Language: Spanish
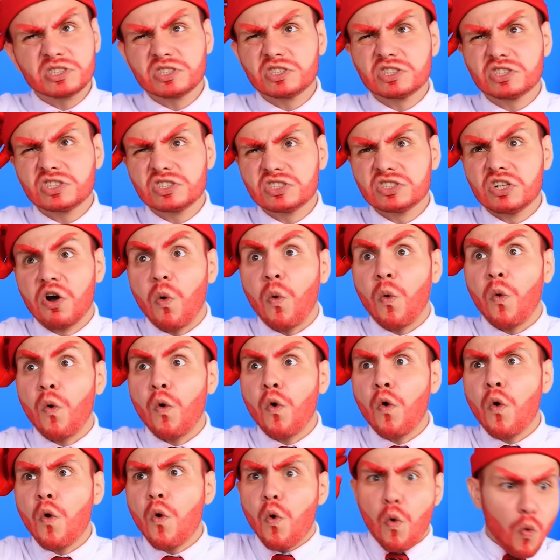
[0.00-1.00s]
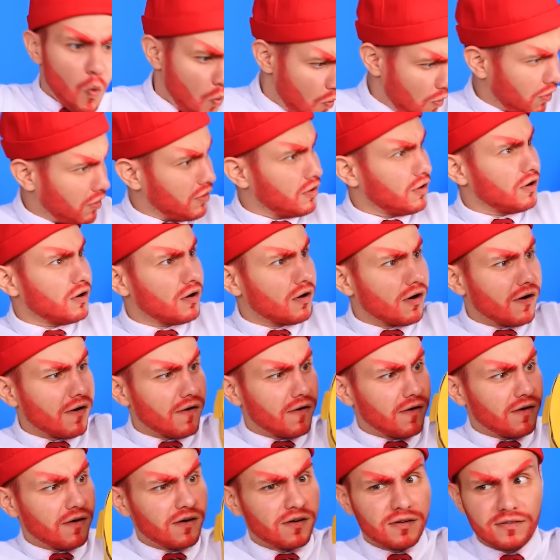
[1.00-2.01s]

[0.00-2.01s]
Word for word: Una tarea difícil. ¡Ya sé!